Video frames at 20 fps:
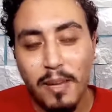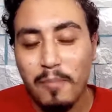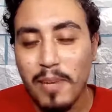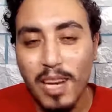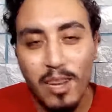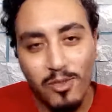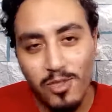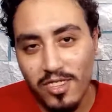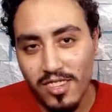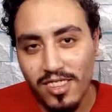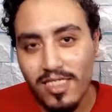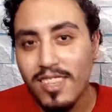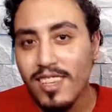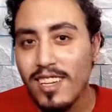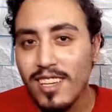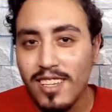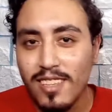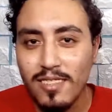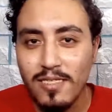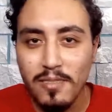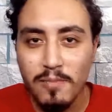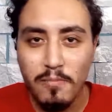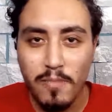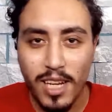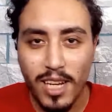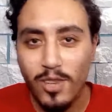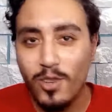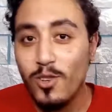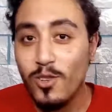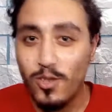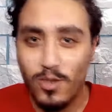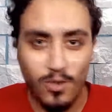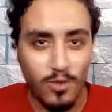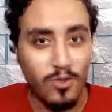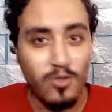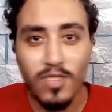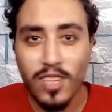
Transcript: 68 مليون